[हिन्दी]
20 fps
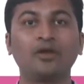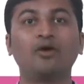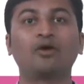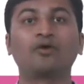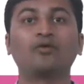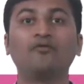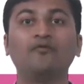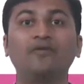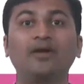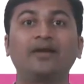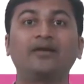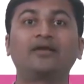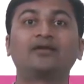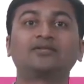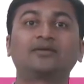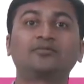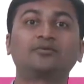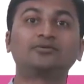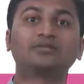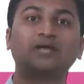और वो वेंडर्स
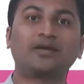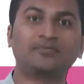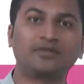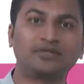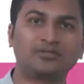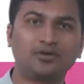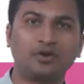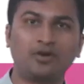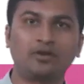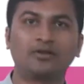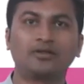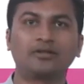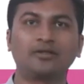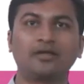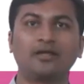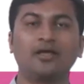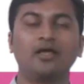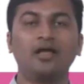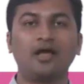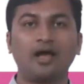आपको सामने से कॉल करते थे
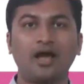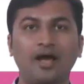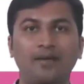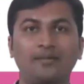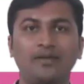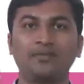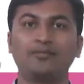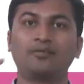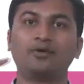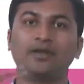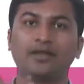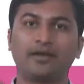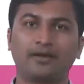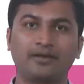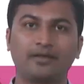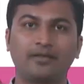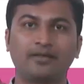हाँ भाई बोलिए